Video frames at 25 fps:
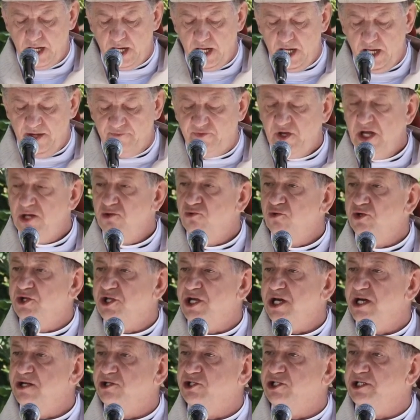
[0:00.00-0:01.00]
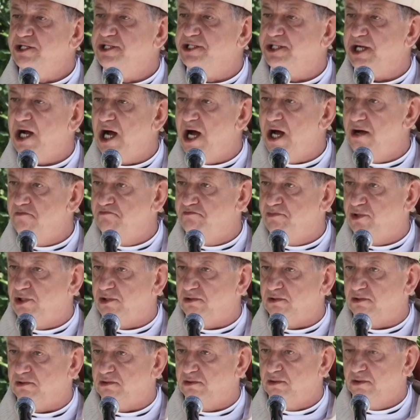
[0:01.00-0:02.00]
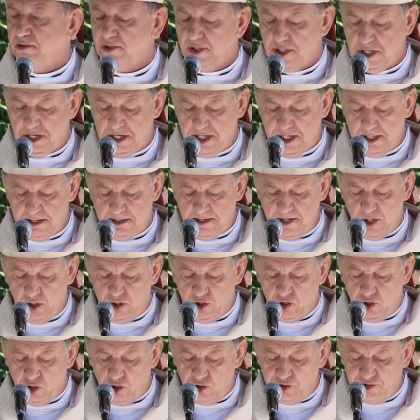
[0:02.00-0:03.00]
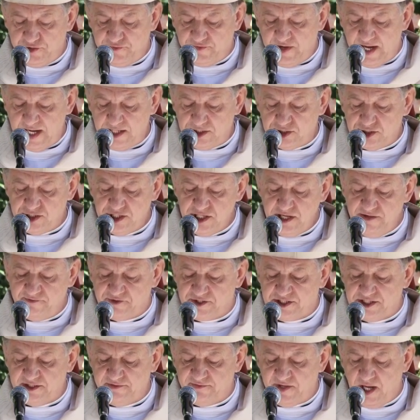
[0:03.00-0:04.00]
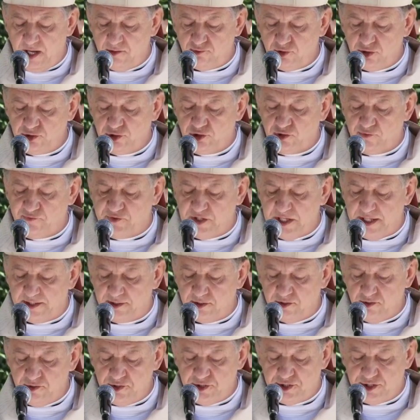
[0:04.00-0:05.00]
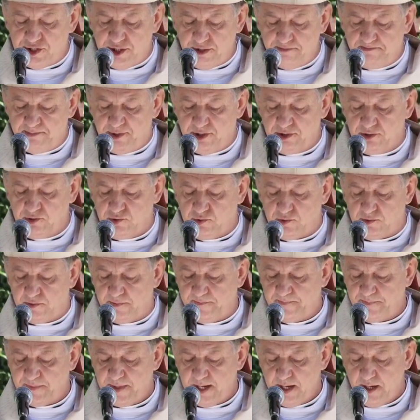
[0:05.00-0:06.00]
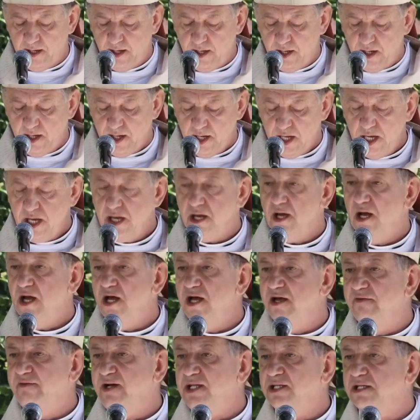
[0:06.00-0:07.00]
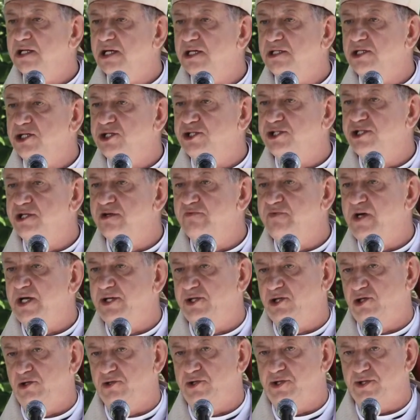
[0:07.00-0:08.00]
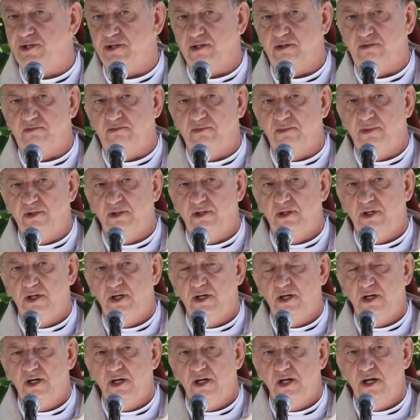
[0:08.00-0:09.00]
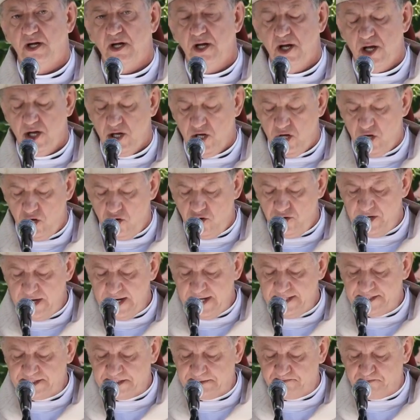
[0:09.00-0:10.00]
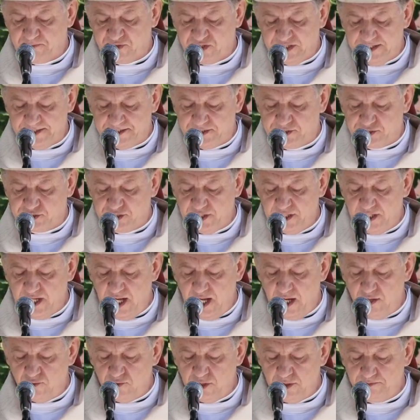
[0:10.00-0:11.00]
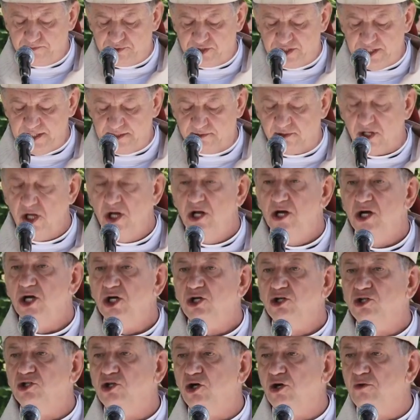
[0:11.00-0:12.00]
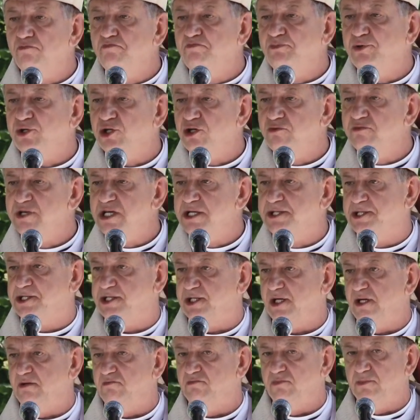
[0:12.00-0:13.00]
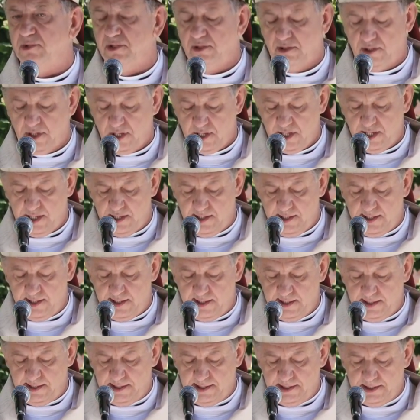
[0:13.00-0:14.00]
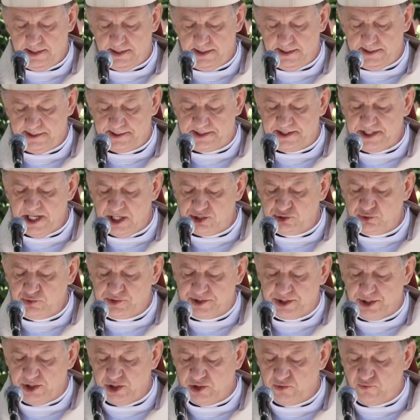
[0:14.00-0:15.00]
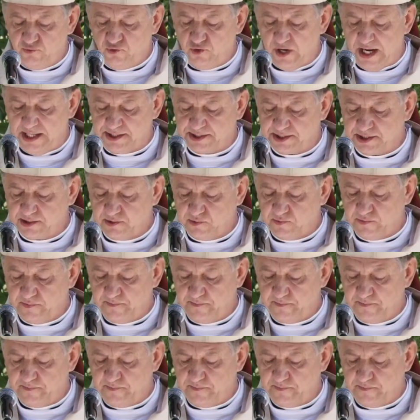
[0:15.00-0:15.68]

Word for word: Wielu księży z Ambon odważnie wzywało do wierności Bogu i ewangelicznym wartościom oraz przestrzegało przed kompromisem z narzuconą władzą